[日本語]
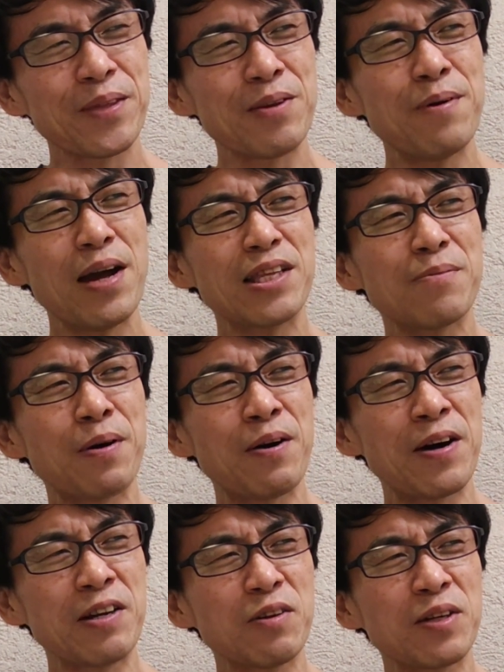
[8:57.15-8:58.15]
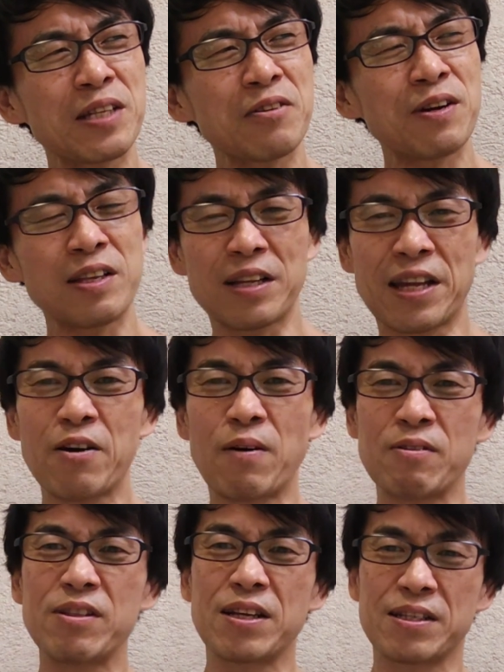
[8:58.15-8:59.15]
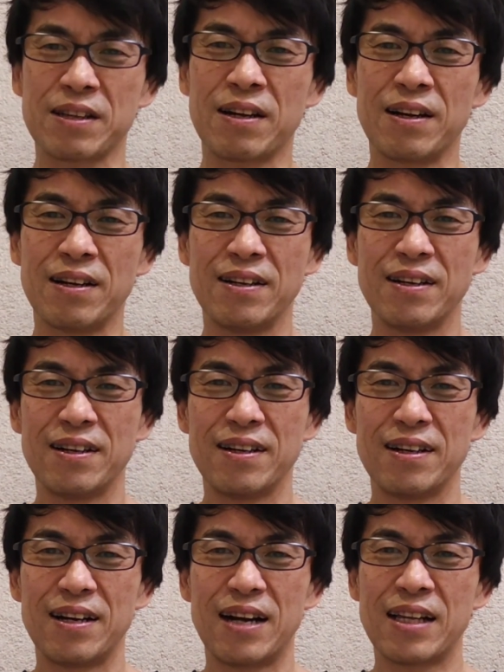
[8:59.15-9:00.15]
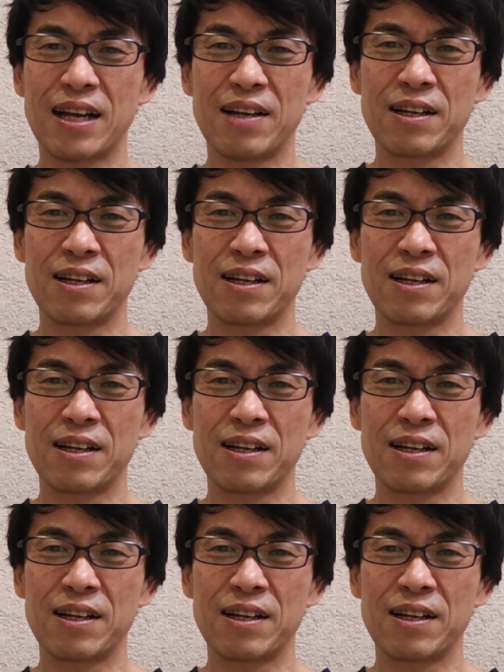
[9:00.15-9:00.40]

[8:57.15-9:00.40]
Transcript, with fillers: 今やったらパワハラとかセクハラって結構あるじゃないですかあ